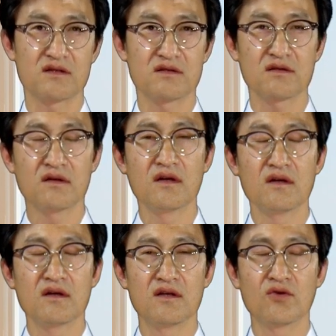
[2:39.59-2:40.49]
즉
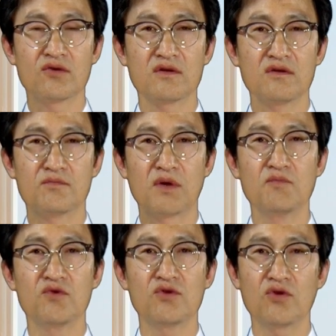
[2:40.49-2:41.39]
이혼은
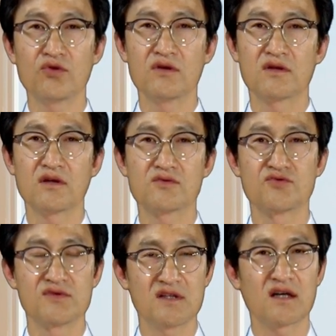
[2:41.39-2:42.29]
법률혼을 더
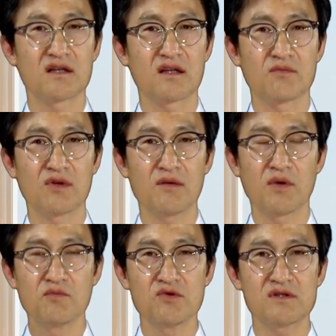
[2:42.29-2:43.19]
중시하기 때문에
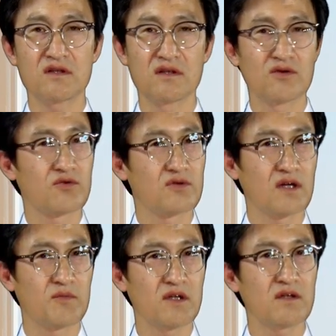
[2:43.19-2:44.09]
법률적 이혼을
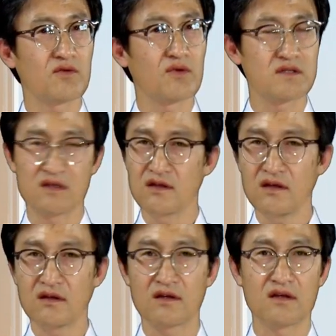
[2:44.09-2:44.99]
하면
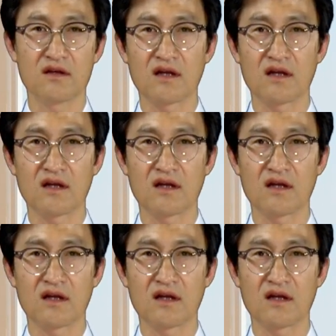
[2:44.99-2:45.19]
완전히 예,